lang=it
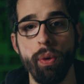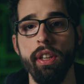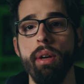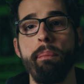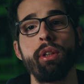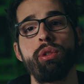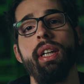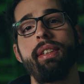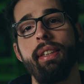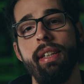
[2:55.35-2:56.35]
quindi non possono
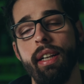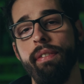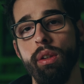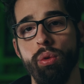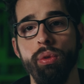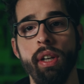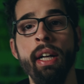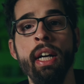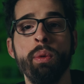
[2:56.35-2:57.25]
essere rivendute.